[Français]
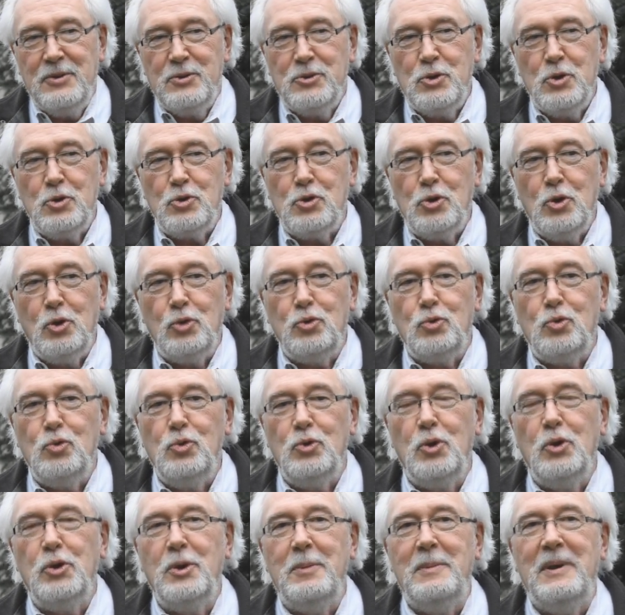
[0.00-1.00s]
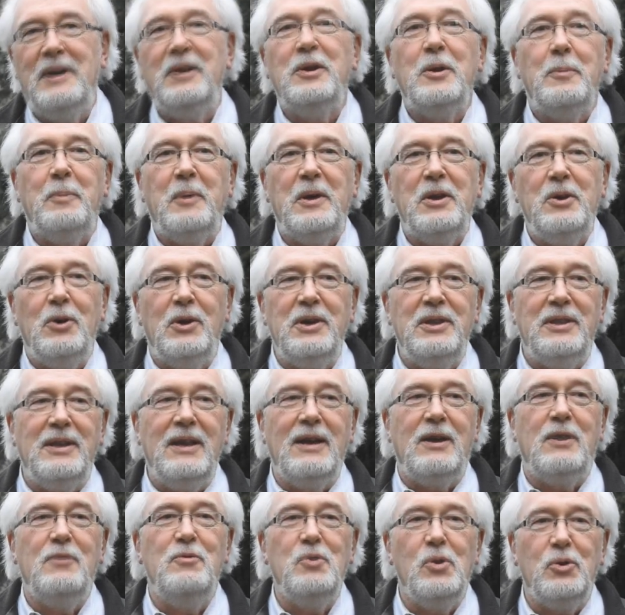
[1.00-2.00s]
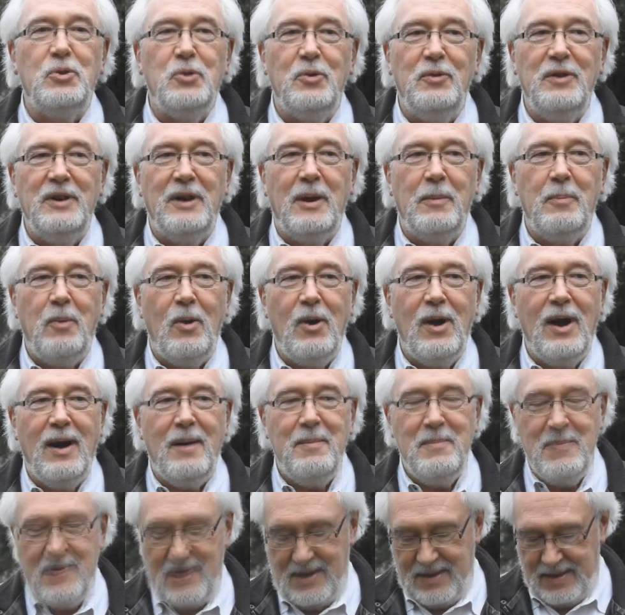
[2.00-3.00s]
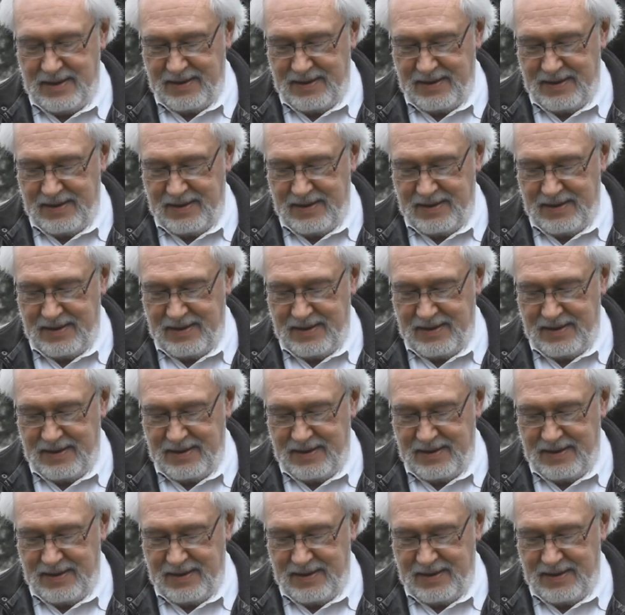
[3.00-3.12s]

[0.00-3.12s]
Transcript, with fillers: Ce sont tous nos domaines de priorité que vous retrouvez dans le programme.